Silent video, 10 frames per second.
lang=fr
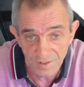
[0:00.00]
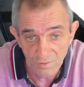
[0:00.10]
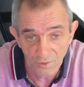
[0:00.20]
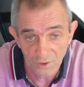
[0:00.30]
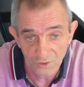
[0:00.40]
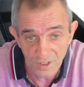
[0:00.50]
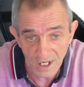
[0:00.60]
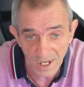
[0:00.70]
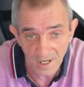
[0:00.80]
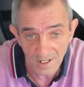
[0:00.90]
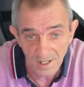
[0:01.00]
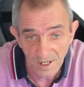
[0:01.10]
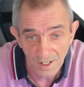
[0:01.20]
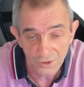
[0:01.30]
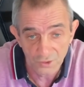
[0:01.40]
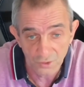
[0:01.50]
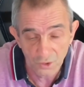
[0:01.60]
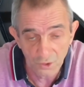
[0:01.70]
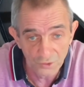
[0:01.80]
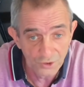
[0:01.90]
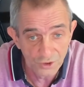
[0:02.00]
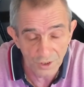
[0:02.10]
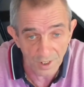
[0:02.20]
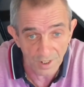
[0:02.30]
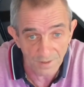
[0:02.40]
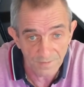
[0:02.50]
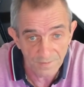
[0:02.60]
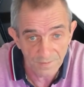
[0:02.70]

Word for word: deux produits-là sont conducteurs,